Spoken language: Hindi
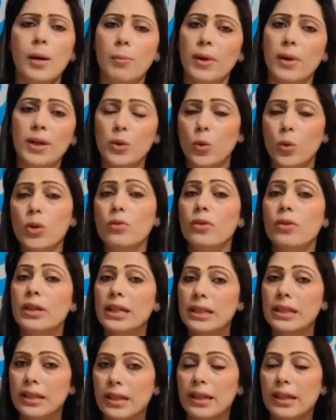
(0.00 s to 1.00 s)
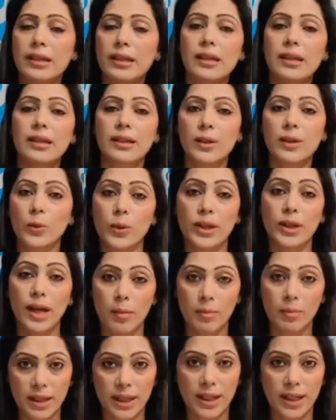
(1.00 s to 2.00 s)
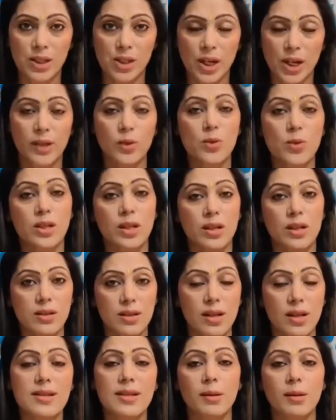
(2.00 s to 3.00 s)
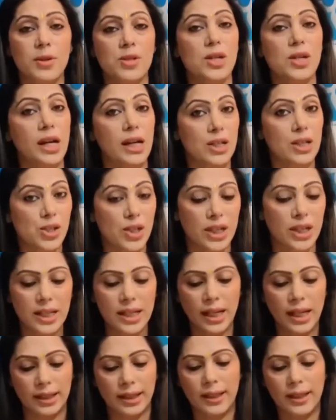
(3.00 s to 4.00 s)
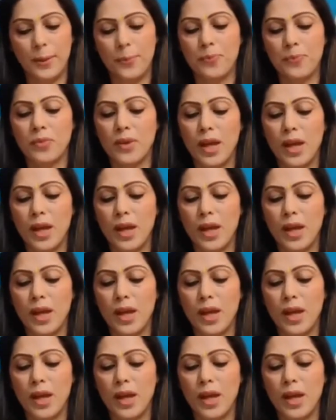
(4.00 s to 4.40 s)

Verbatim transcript: बट डोंट वरी धीरे धीरे अगर कोई काम किया जाए तो उसके रिजल्ट हमेशा अच्छे ही आते हैं